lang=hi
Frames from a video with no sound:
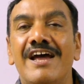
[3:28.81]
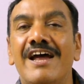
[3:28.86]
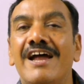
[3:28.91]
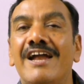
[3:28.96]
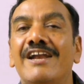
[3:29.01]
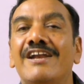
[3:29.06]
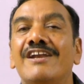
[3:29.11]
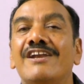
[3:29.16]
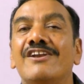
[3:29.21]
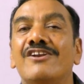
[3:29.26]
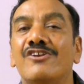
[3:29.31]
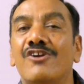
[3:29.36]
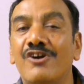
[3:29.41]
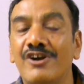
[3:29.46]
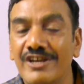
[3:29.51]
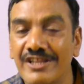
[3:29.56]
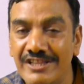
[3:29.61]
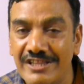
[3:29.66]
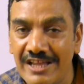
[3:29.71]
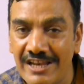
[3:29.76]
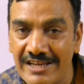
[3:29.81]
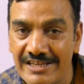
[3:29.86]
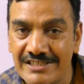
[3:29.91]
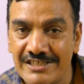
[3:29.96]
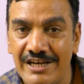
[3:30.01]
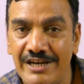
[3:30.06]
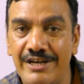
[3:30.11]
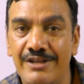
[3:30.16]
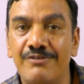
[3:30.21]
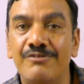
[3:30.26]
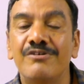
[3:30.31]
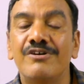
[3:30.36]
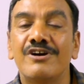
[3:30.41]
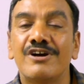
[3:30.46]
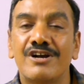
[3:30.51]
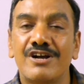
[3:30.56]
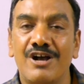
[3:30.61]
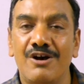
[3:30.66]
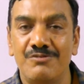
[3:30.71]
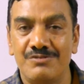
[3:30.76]
एंड नॉट इन द लेजिस्लेटिव
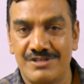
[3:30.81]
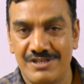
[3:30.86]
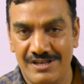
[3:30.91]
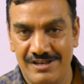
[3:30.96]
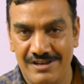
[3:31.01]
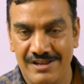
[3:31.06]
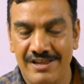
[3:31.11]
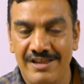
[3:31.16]
काउंसिल